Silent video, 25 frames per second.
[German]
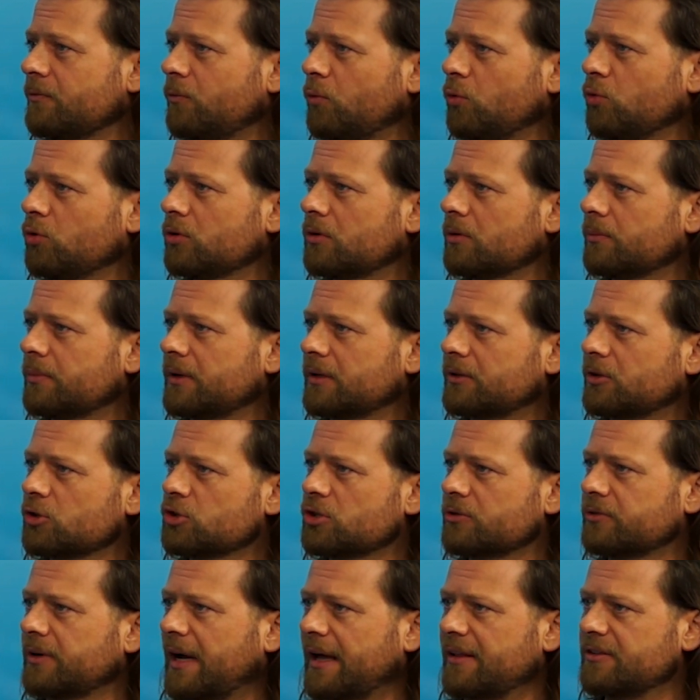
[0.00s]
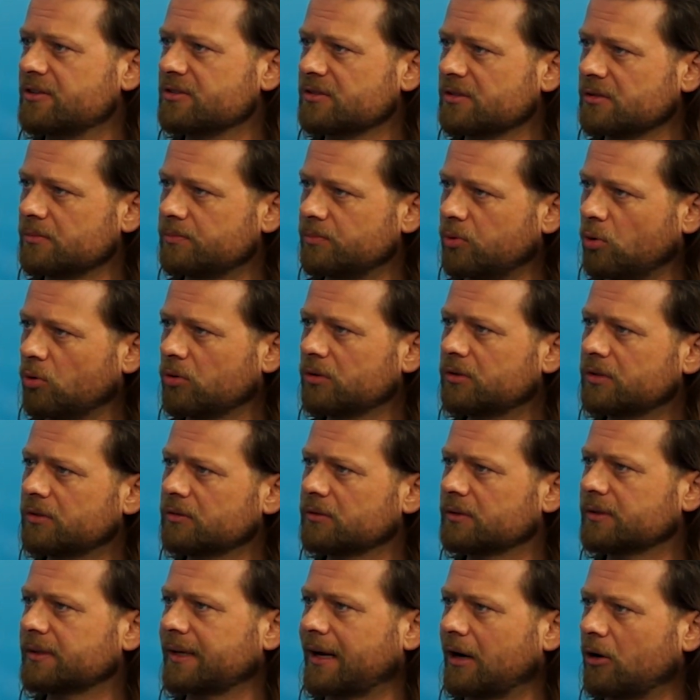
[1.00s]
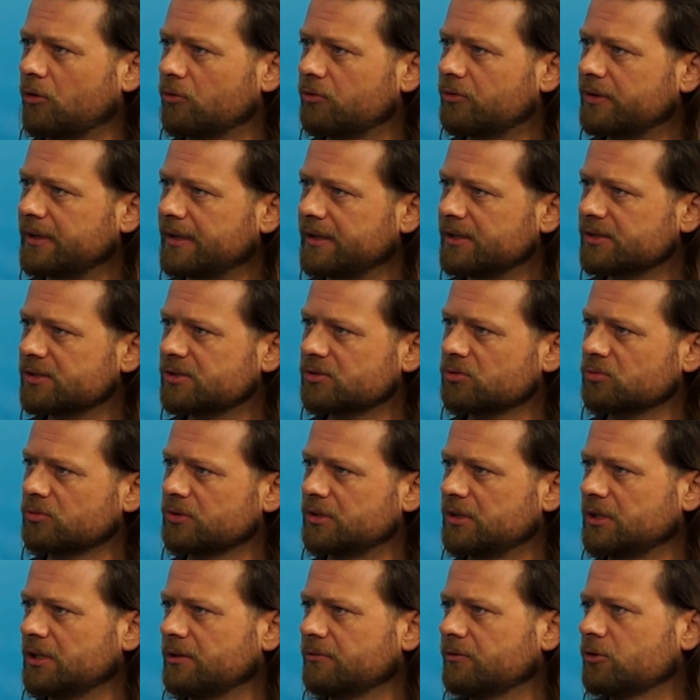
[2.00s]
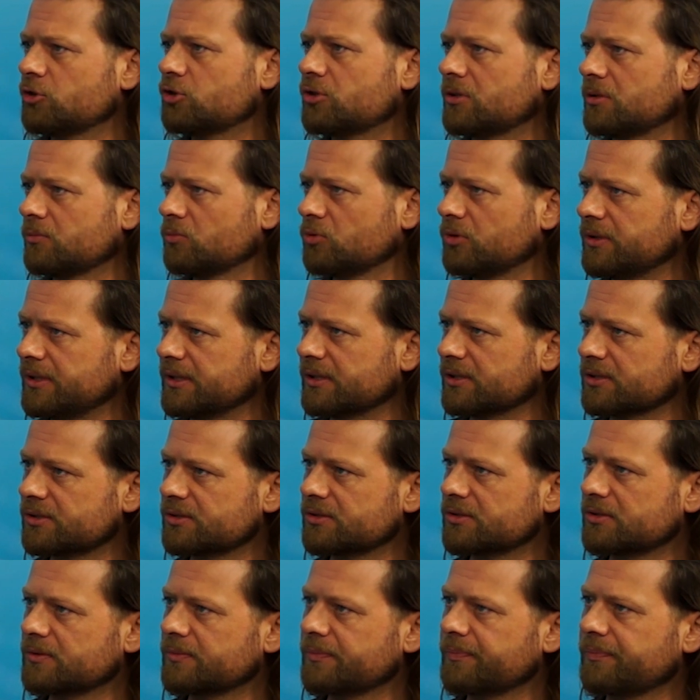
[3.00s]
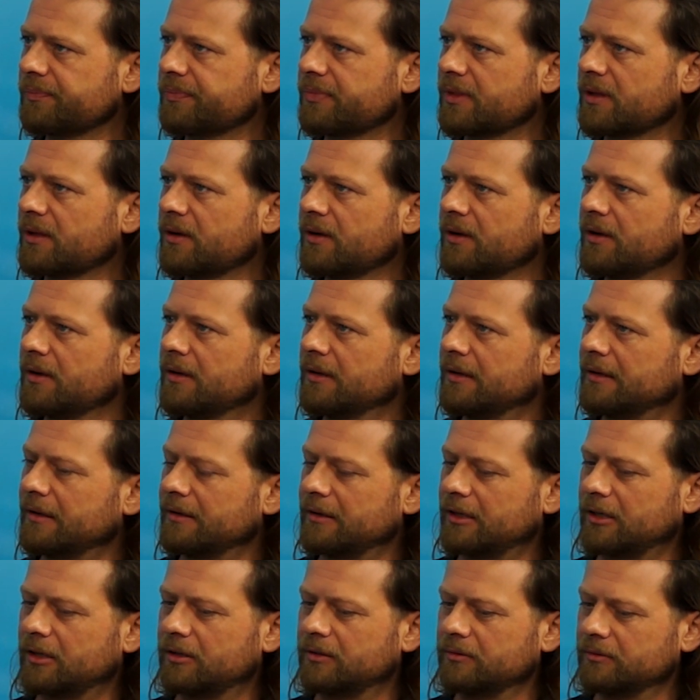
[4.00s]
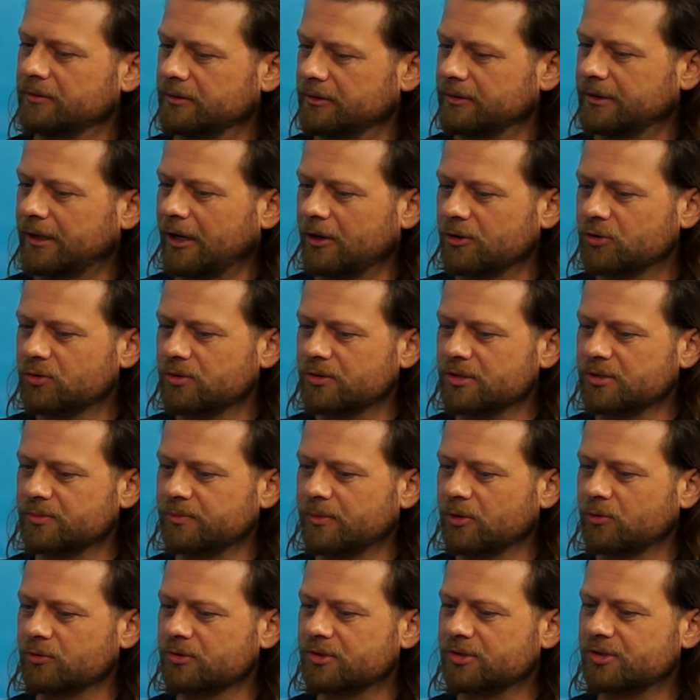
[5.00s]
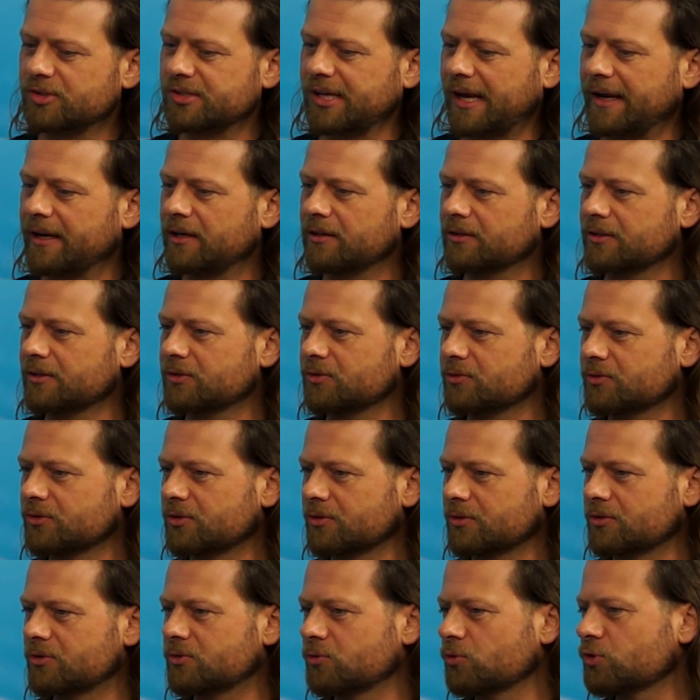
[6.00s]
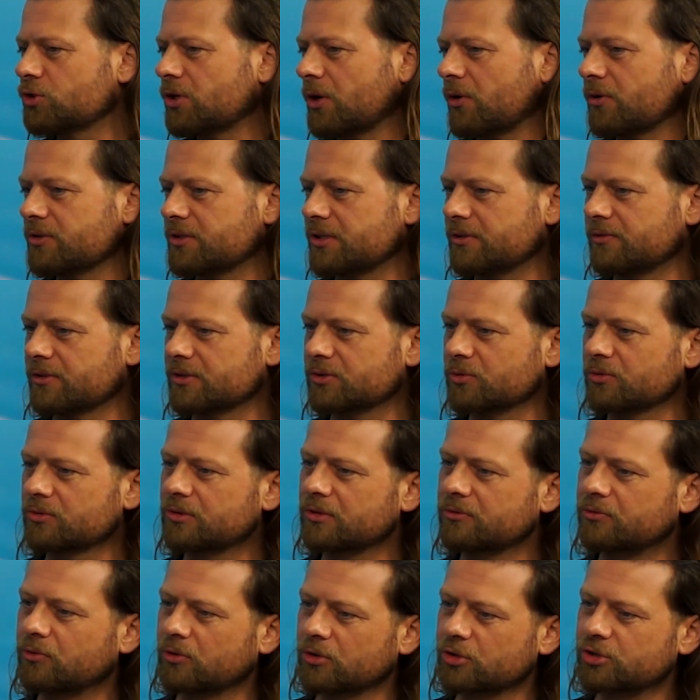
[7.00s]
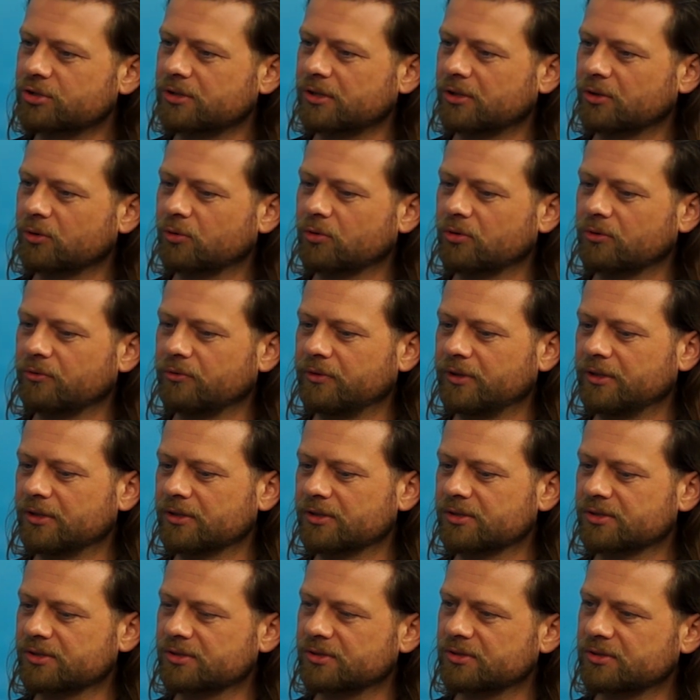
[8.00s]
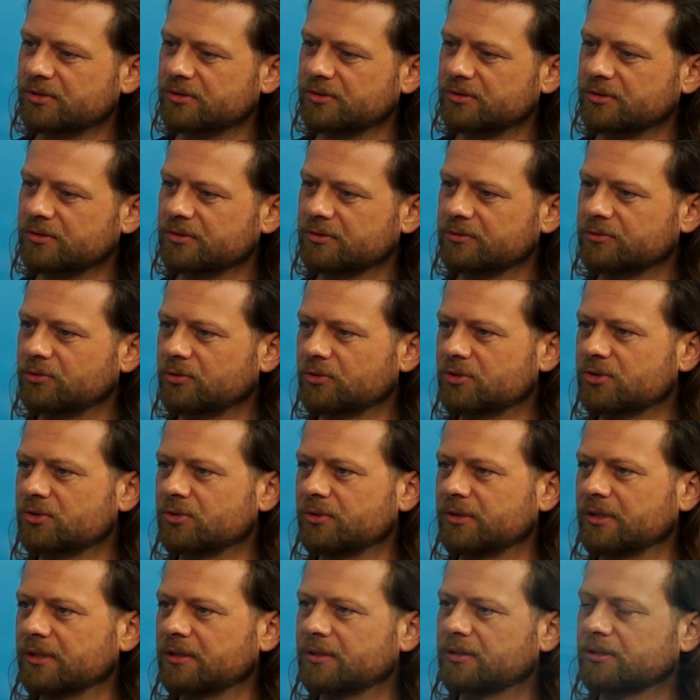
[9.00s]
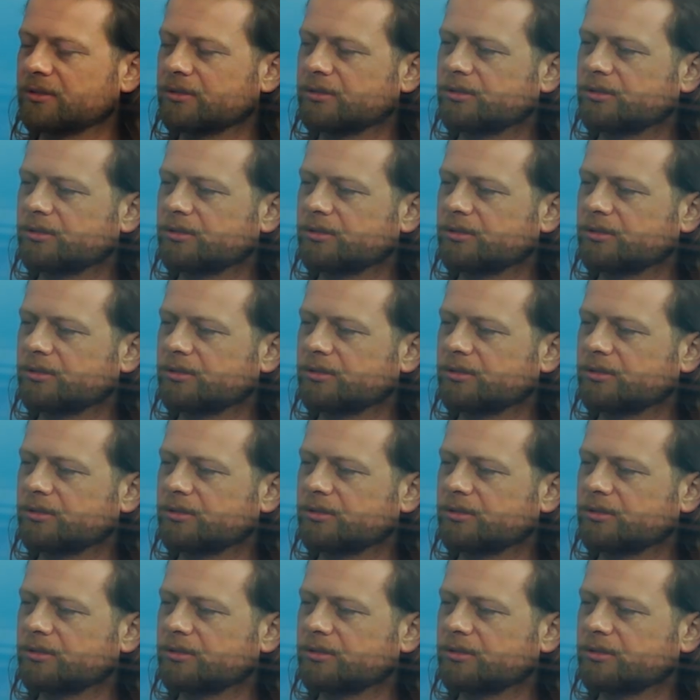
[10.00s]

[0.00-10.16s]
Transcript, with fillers: wo du dann praktisch auf einzelne Punkte draufgehst und die irgendwie stimulierst. Ja, genau. Kannst du das mal uns zeigen, dass unsere Zuschauer sich was darunter vorstellen können, wie das funktioniert?